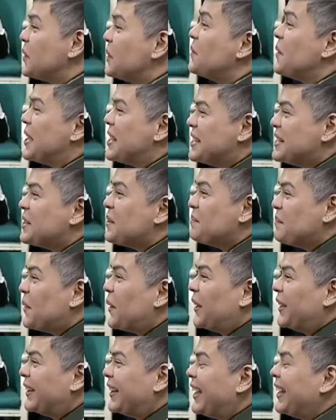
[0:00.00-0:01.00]
always
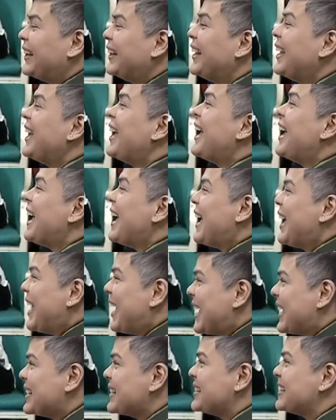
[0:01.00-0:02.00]
supported
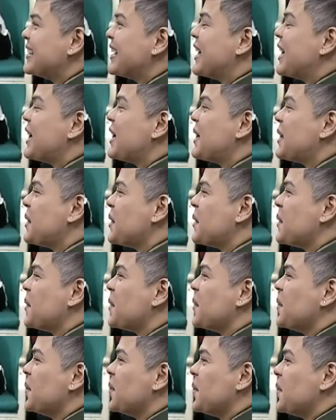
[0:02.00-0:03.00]
his uh,
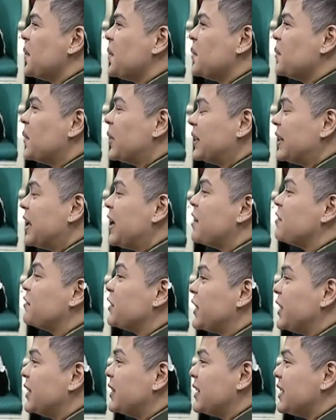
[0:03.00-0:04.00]
whatever
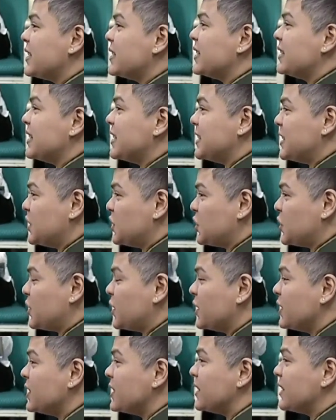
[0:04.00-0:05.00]
it is
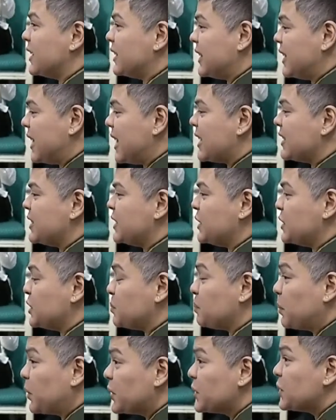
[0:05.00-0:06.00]
decisions that he has in his
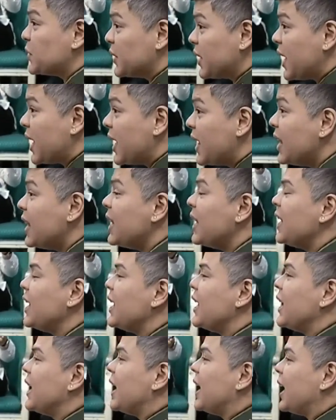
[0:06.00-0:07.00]
personal
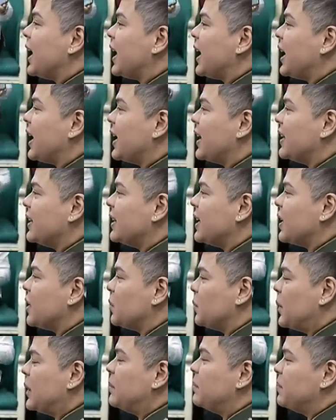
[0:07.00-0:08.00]
and uh,
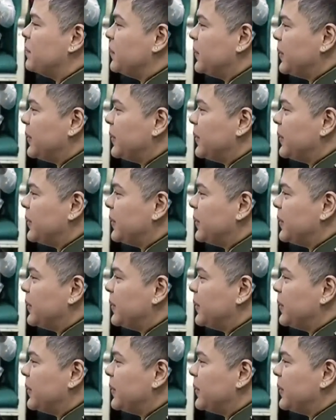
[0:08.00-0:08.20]
well